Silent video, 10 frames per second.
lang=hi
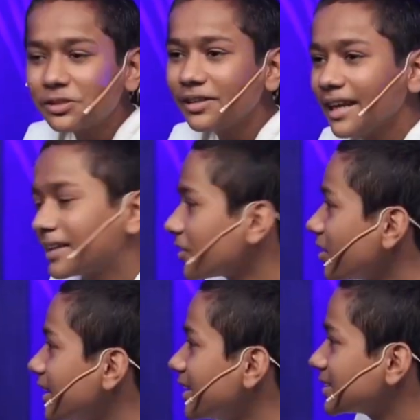तो जो
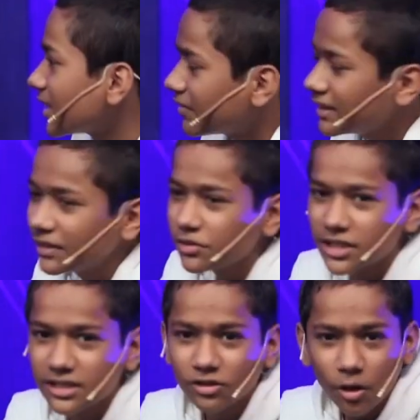इलेक्ट्रॉन की डिस्कवरी थी वो
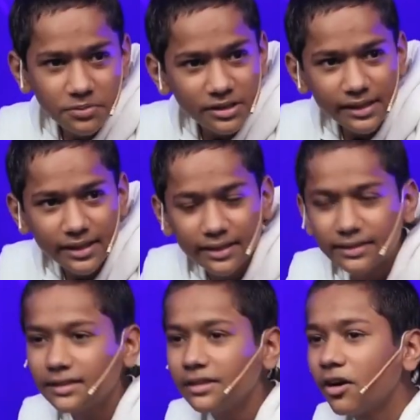जे जे थॉम्सन ने
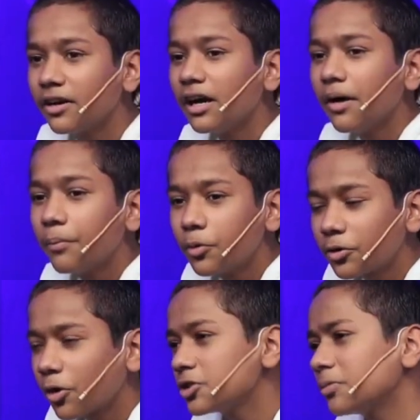करी थी और
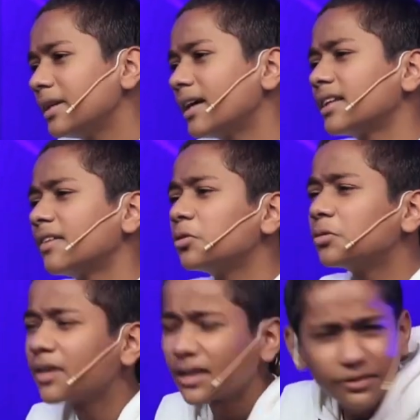प्रोटॉन जो मिला था वो
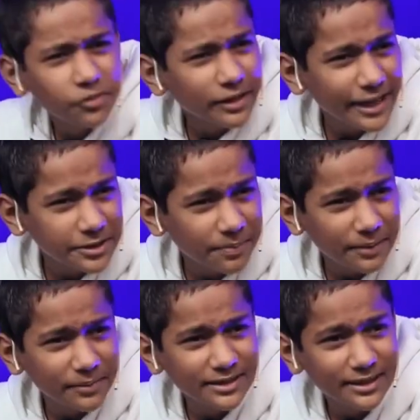रादाफोर्ड के
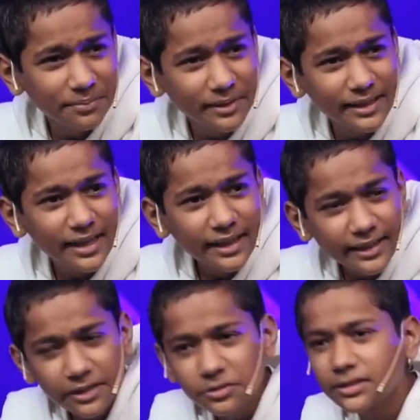एक्सपेरिमेंट से हमने
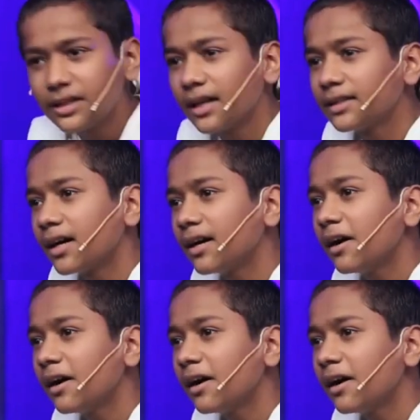डिड्यूस किया था